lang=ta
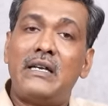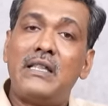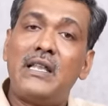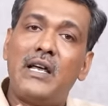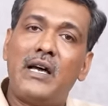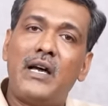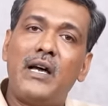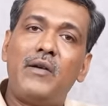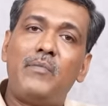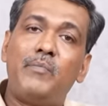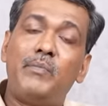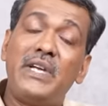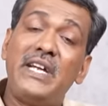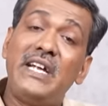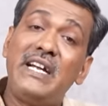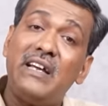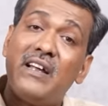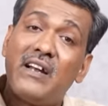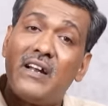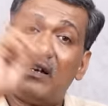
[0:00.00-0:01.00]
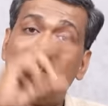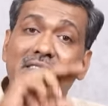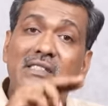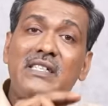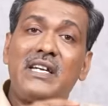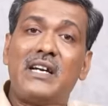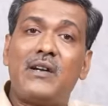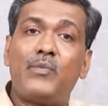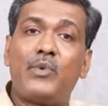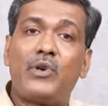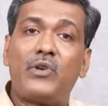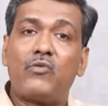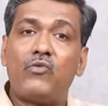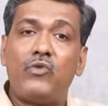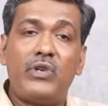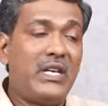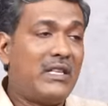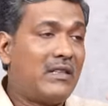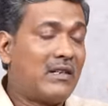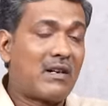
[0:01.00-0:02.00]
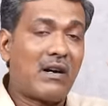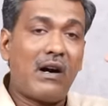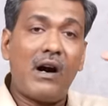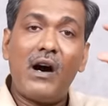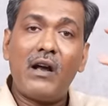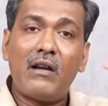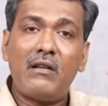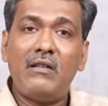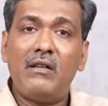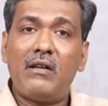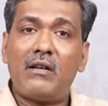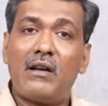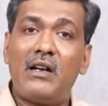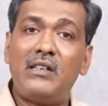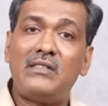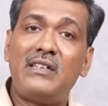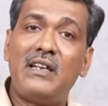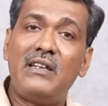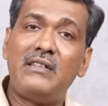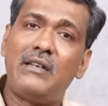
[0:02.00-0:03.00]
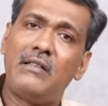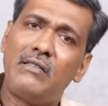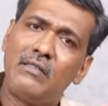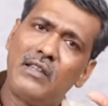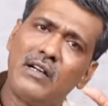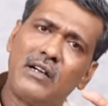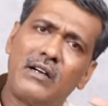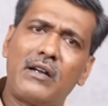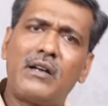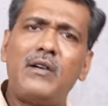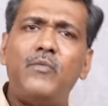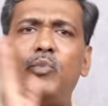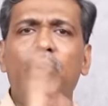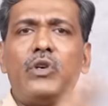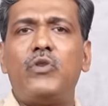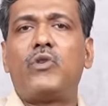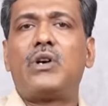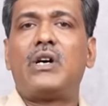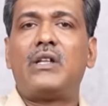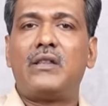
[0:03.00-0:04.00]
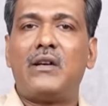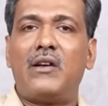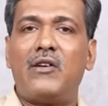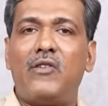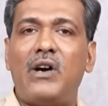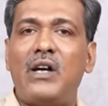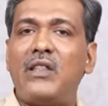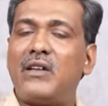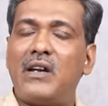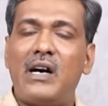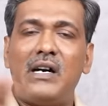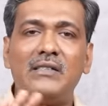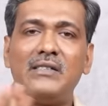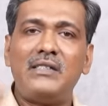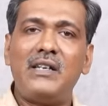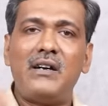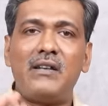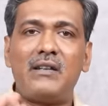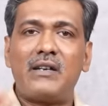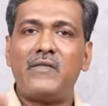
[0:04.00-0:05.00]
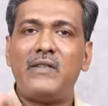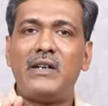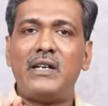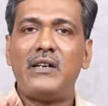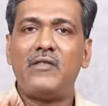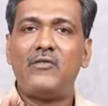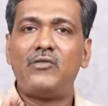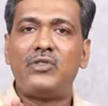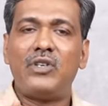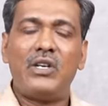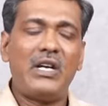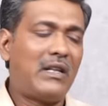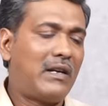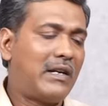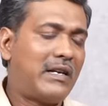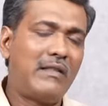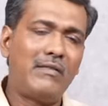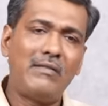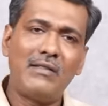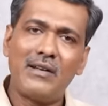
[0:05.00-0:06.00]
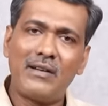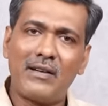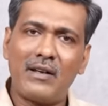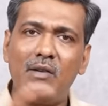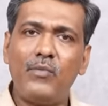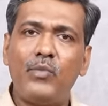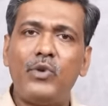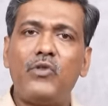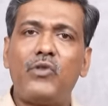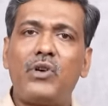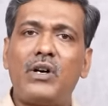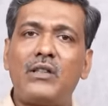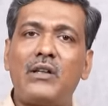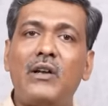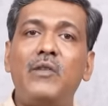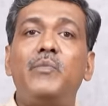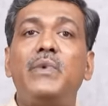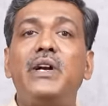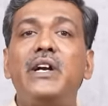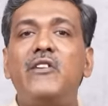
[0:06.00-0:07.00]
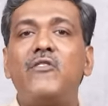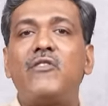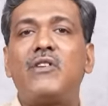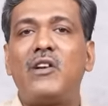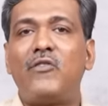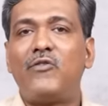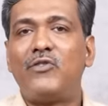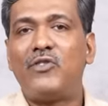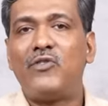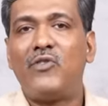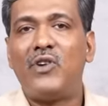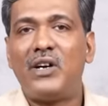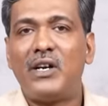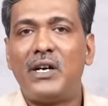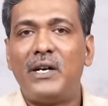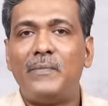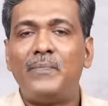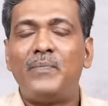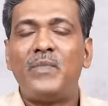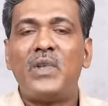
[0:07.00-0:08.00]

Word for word: இதில் மீன ராசி எனப்படக்கூடிய அந்த கார்னர் ராசியில் எந்த கிரகம் போய் உட்காந்தாலும் அது ராசியாக இருக்க வேண்டியது அவசியம் இல்லை அதில் எந்த கிரகம் போய் உட்காந்தாலும் மீடியோக்குள்ளே வந்துடுவாங்க